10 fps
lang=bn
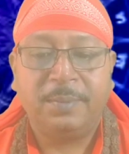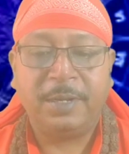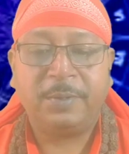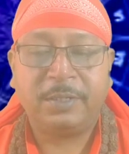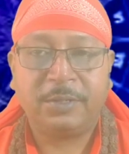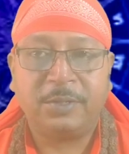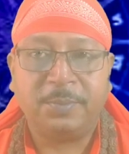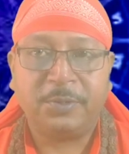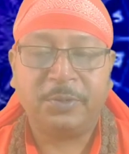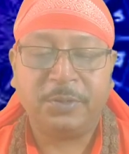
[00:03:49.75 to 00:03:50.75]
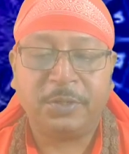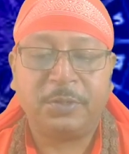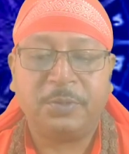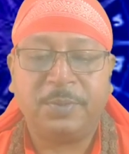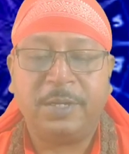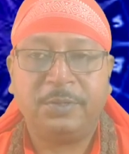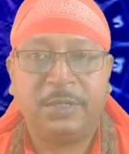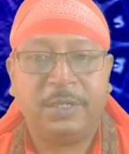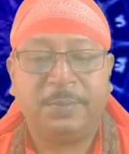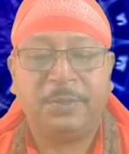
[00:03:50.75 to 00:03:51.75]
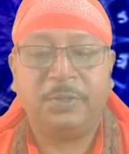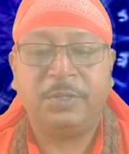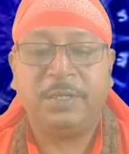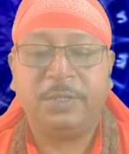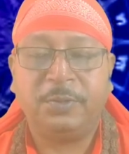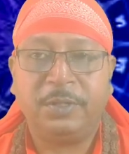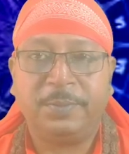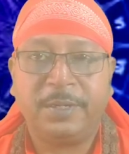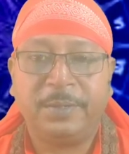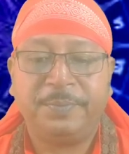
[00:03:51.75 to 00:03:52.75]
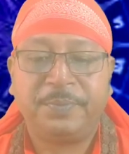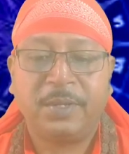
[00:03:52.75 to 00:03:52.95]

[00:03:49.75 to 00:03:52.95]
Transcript: ভালোবাসার সম্পর্ক যথেষ্ট ভালো সেটি আপনি ধরে নিয়ে চলতে পারেন